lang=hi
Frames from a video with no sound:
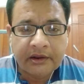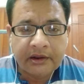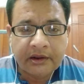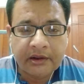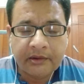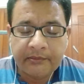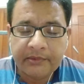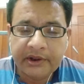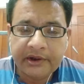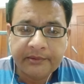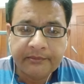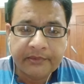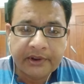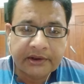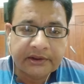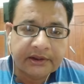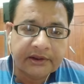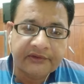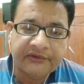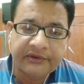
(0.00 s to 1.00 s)
हमारी
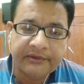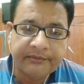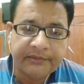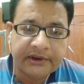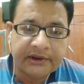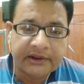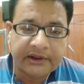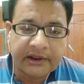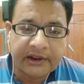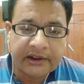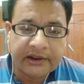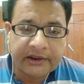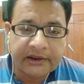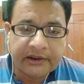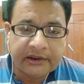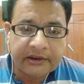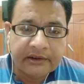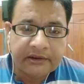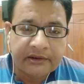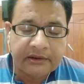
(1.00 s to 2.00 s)
माता से मिलता है
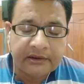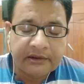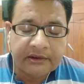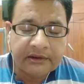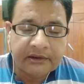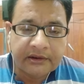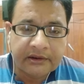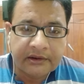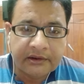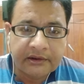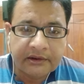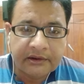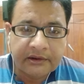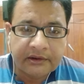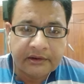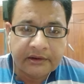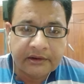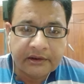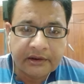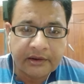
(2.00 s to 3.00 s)

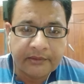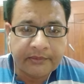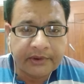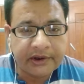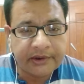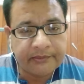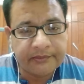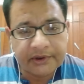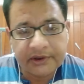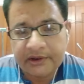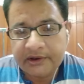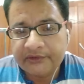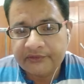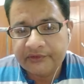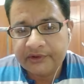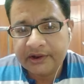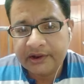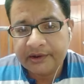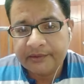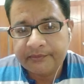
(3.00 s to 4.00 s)
हमारी मदर
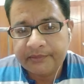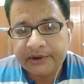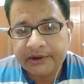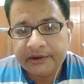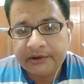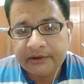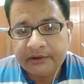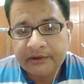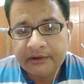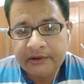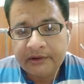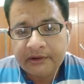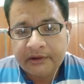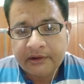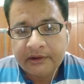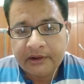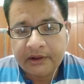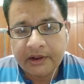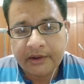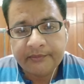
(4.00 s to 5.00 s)
से हमें
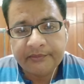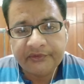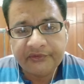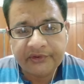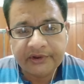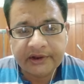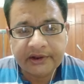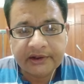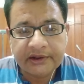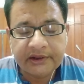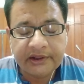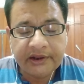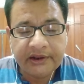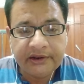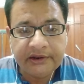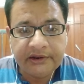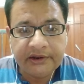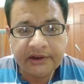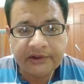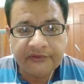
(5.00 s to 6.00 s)
हम इसे कहते
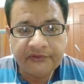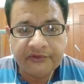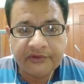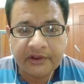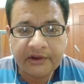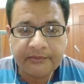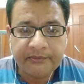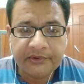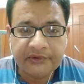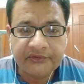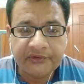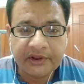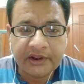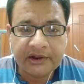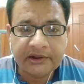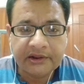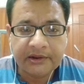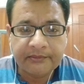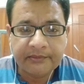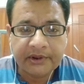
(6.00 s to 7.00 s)
हैं ये
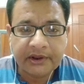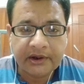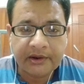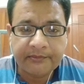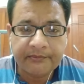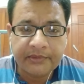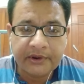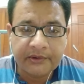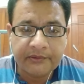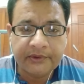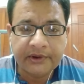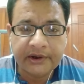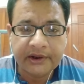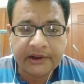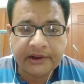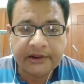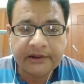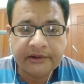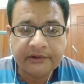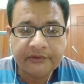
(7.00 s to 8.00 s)
जन्मजात हमारा पावर
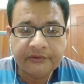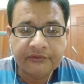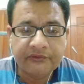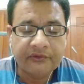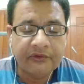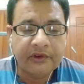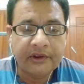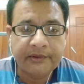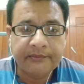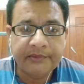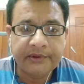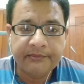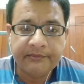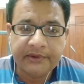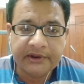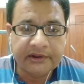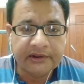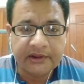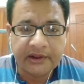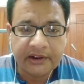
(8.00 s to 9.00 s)
है जो हमें
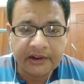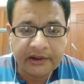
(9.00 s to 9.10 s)
मिलता